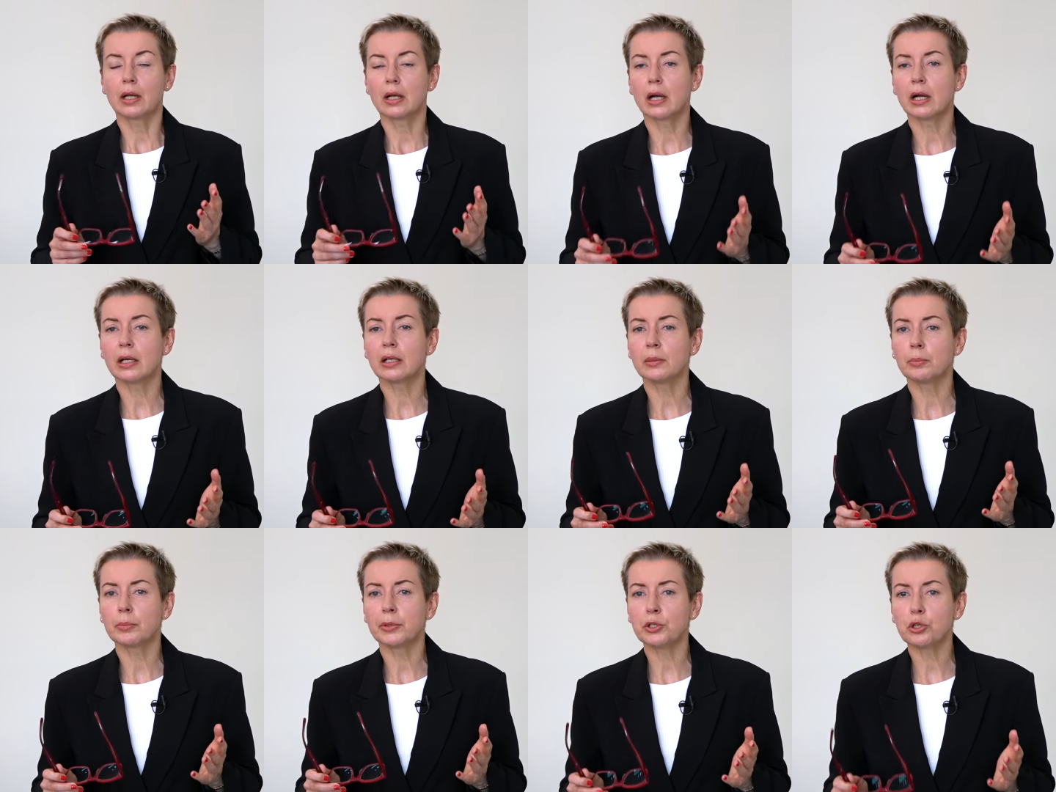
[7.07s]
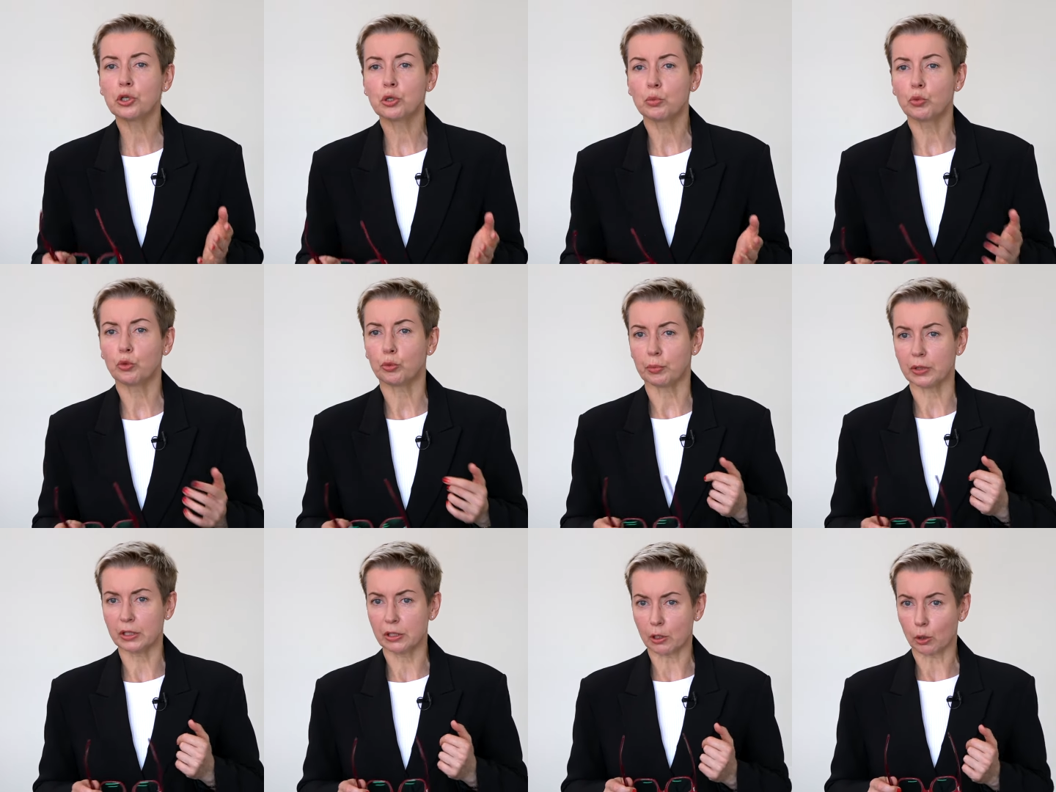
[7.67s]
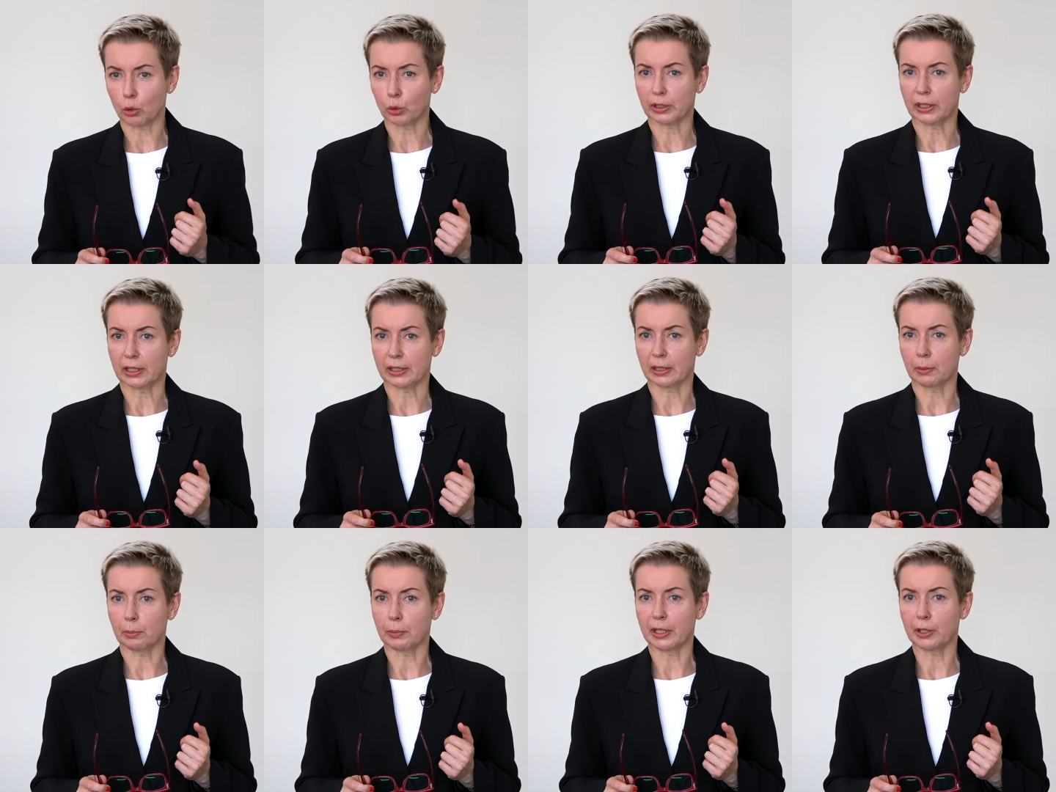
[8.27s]
Как и почему
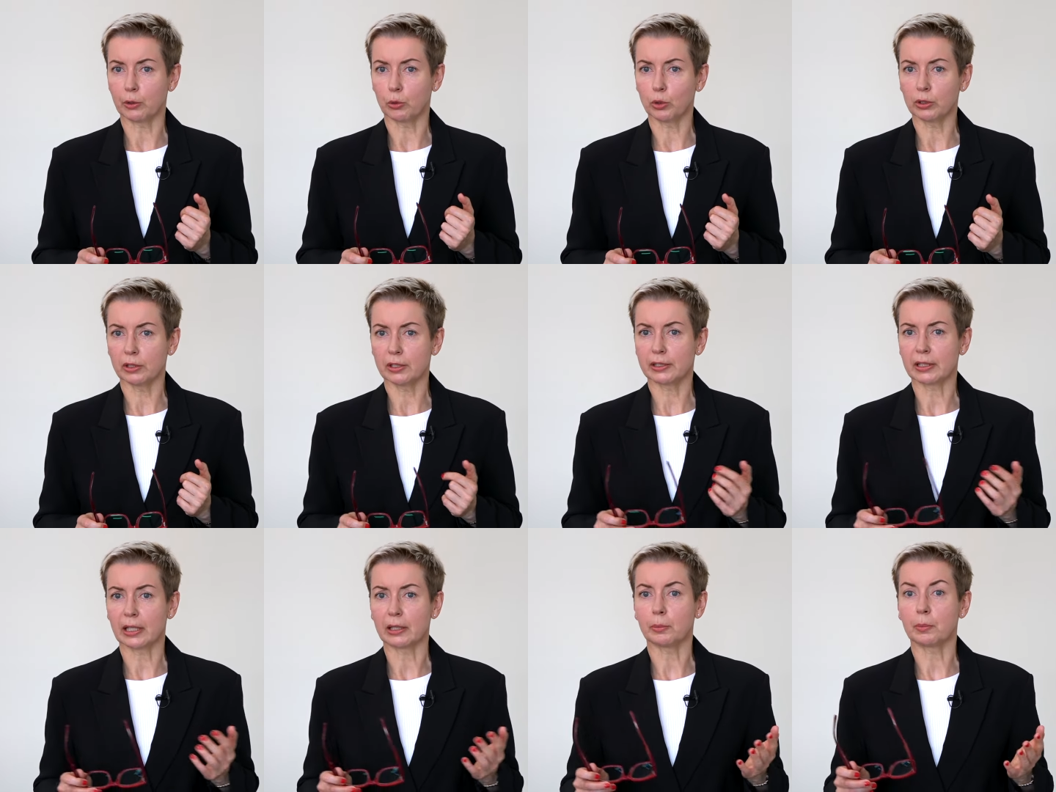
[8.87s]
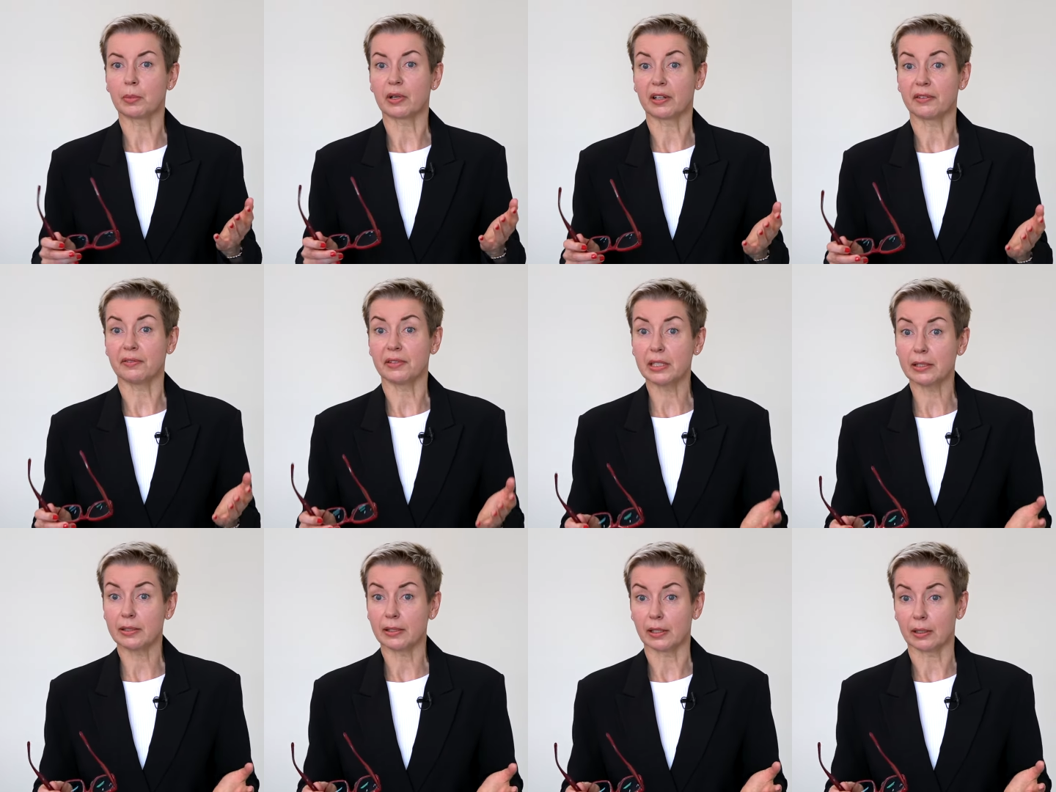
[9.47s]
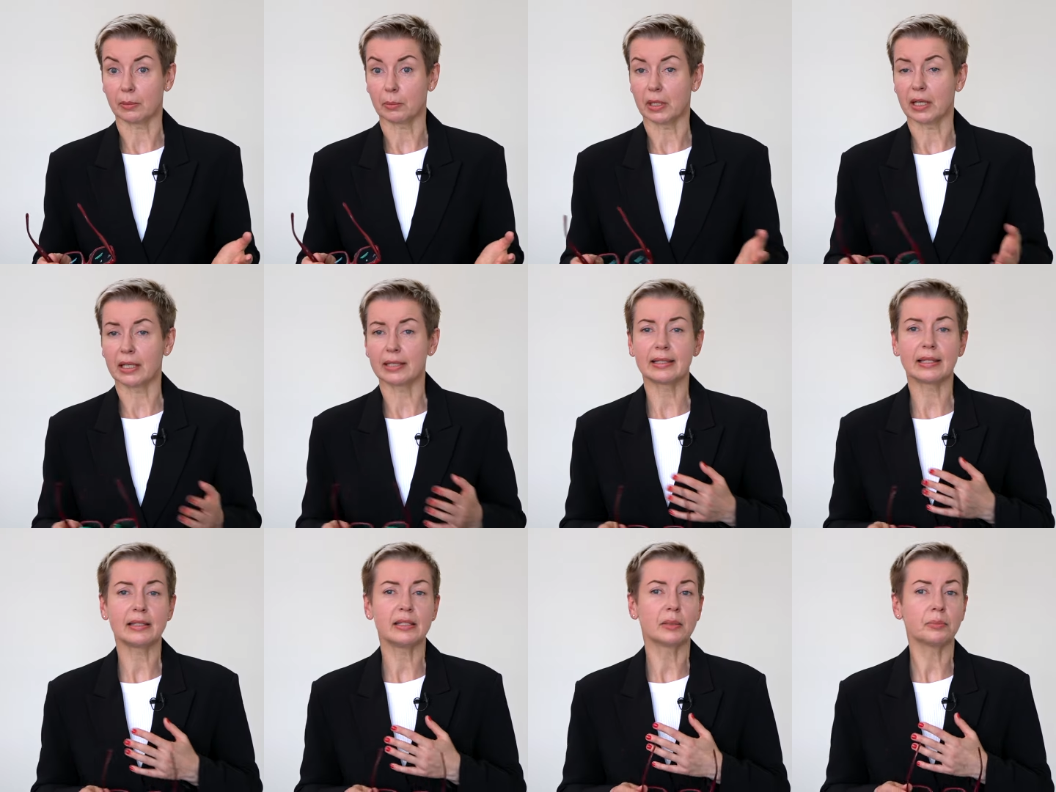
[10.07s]
безродный Наполеон стал правителем,
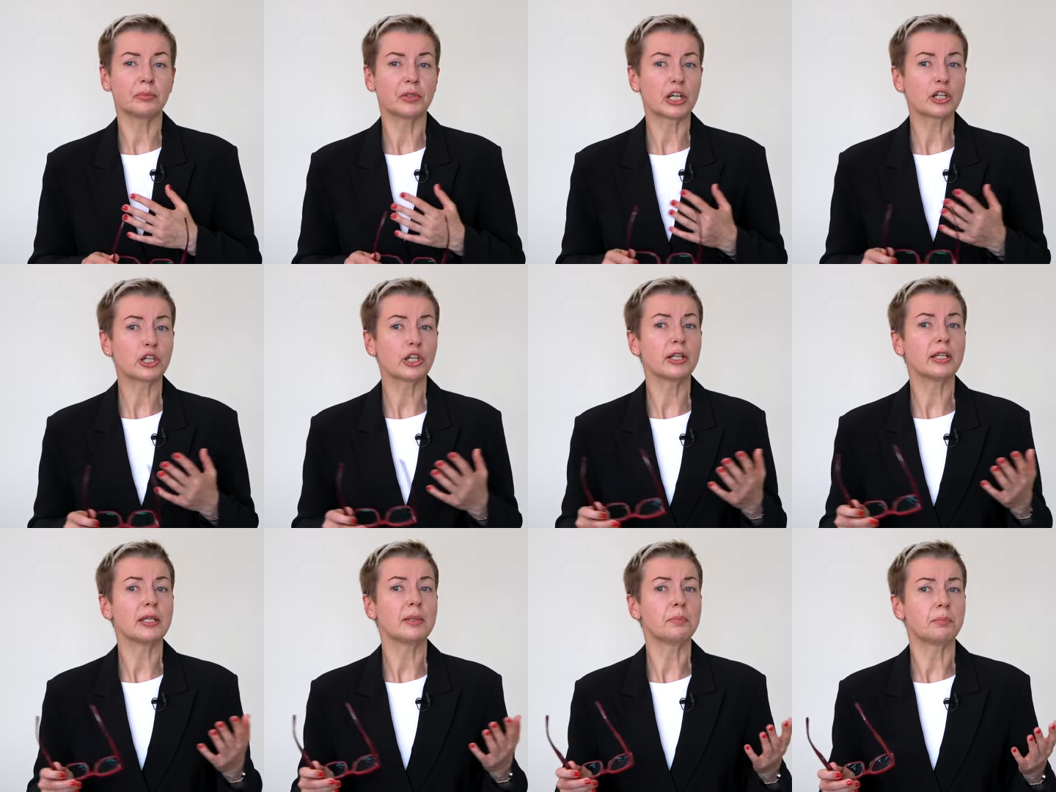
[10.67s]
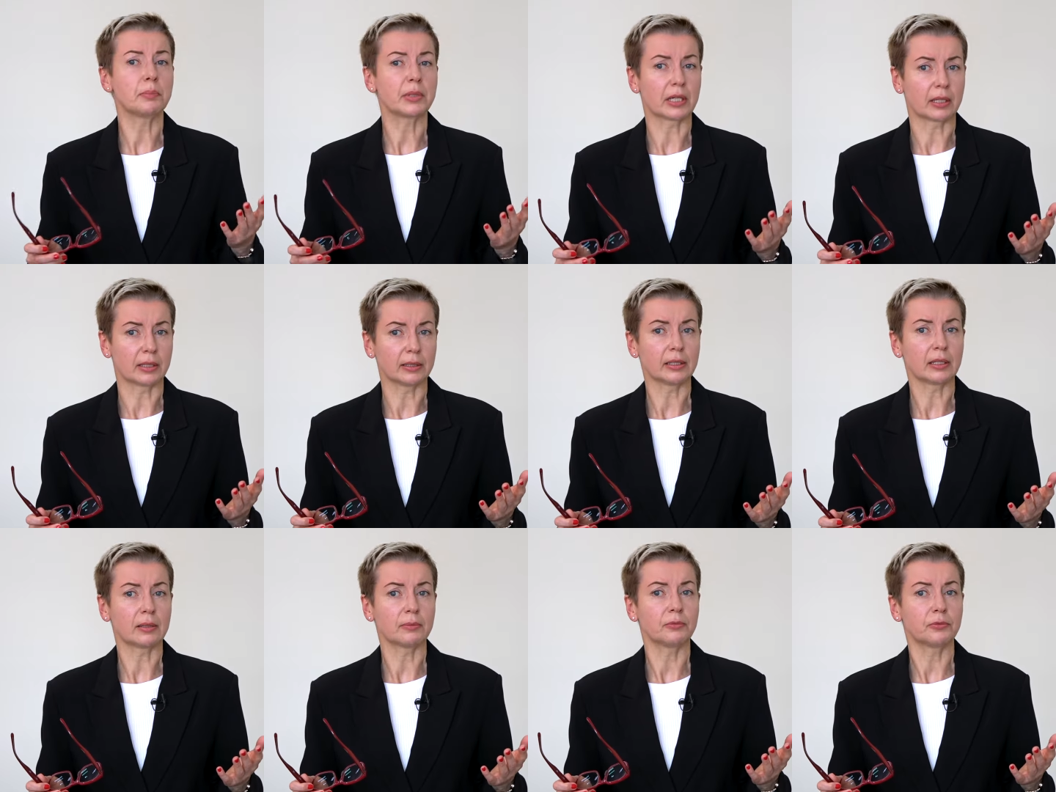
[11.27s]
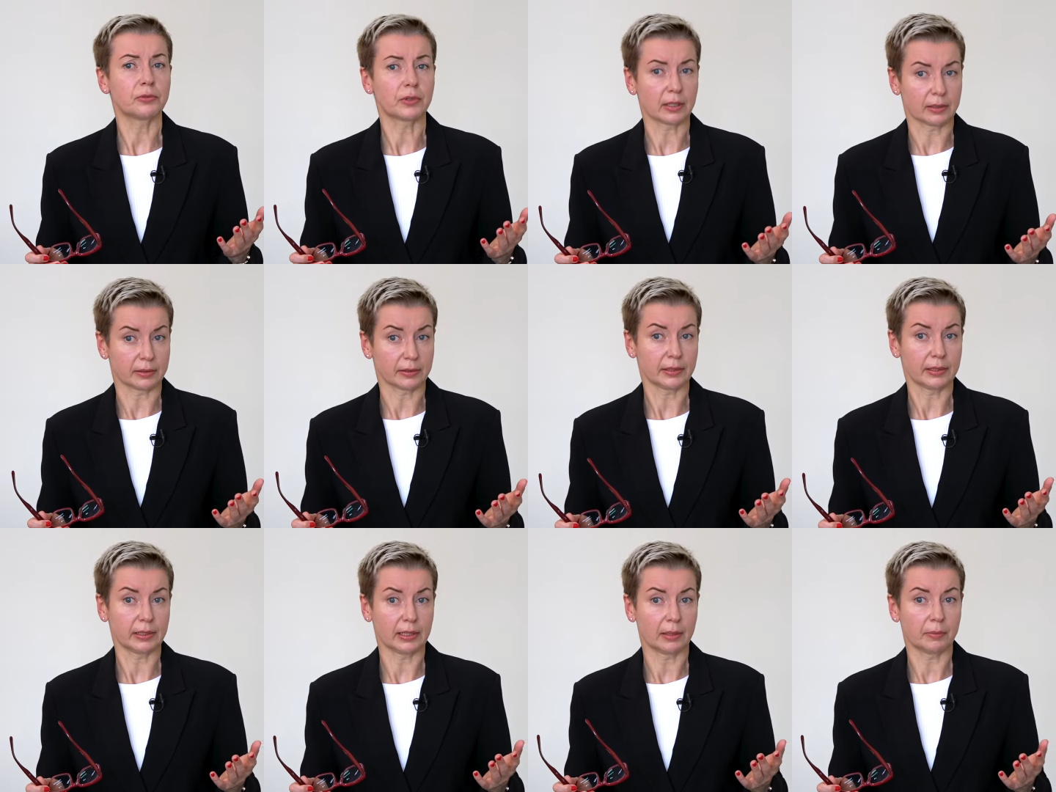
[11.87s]
а затем даже императором
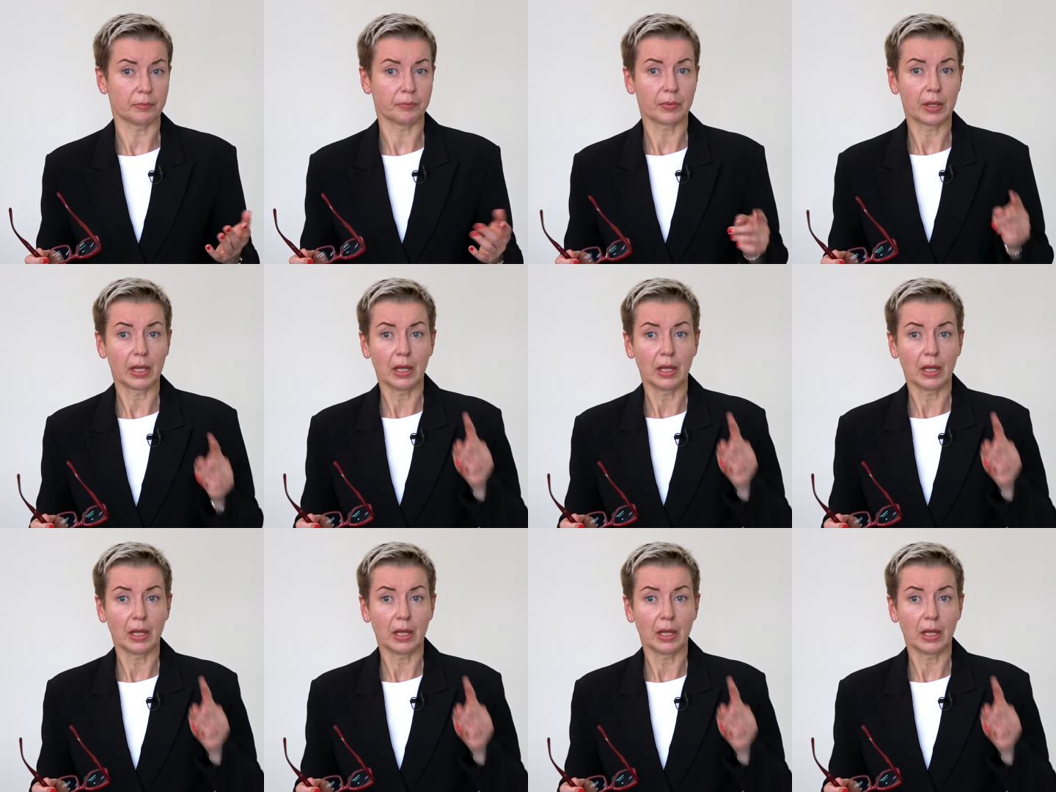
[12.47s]
Франции?